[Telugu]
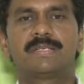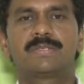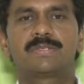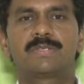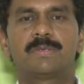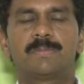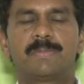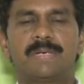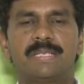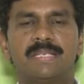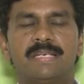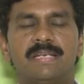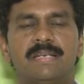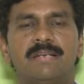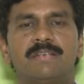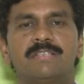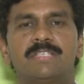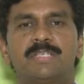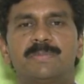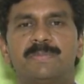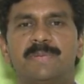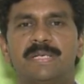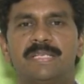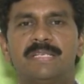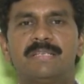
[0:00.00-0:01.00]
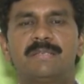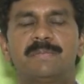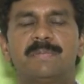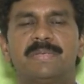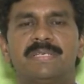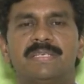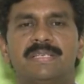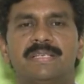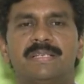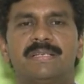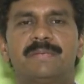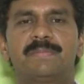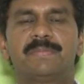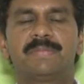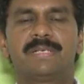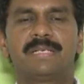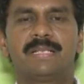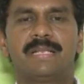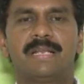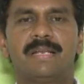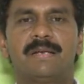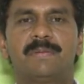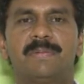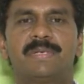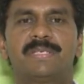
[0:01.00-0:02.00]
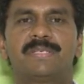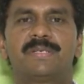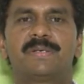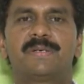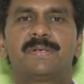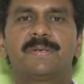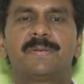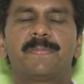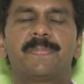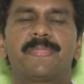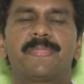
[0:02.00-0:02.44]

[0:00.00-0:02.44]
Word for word: సో పది నెలల నుంచి పద్దెనిమిది మధ్య నెలల మధ్యలో